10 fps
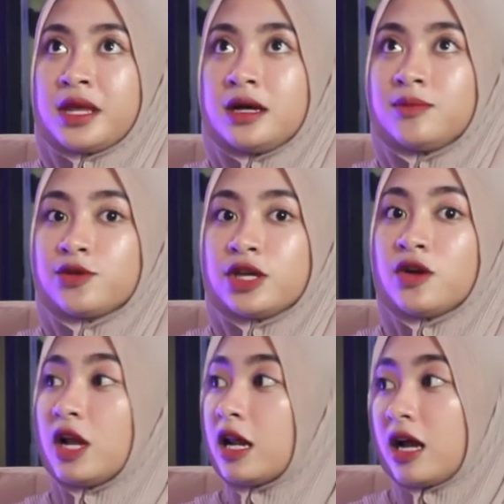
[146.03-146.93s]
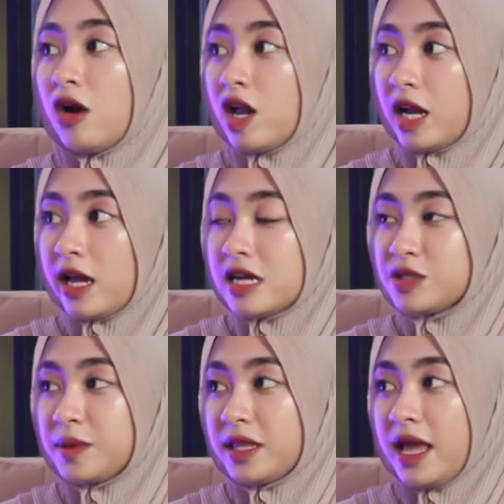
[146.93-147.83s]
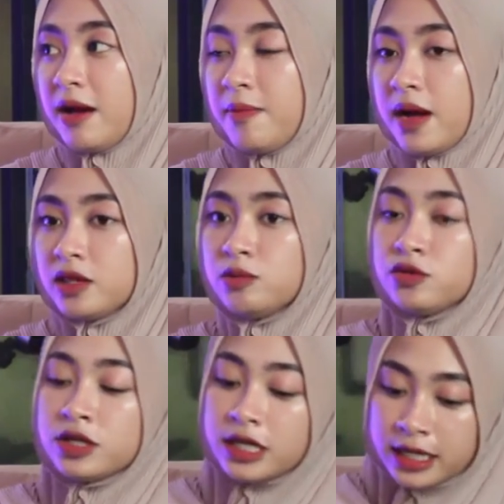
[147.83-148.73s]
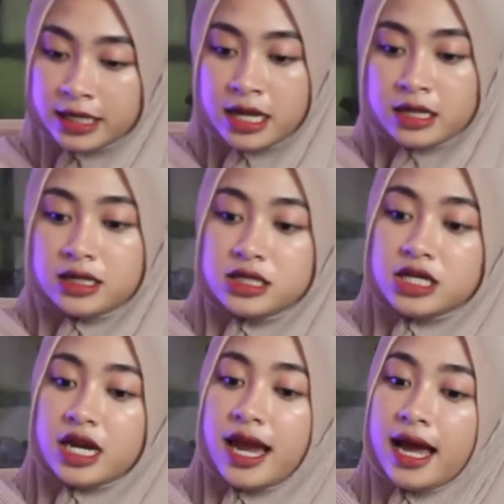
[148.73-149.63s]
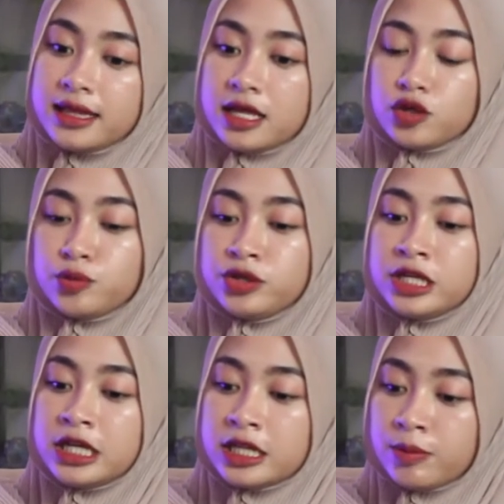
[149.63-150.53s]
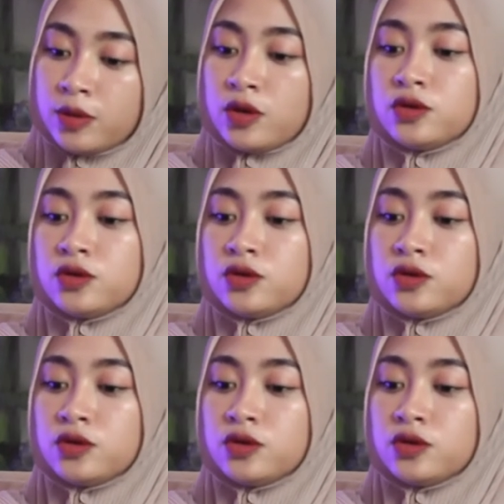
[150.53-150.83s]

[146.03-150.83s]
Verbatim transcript: uh, mungkin olahraga-olahraga yang seperti apa atau mungkin di syariat ataupun di kitab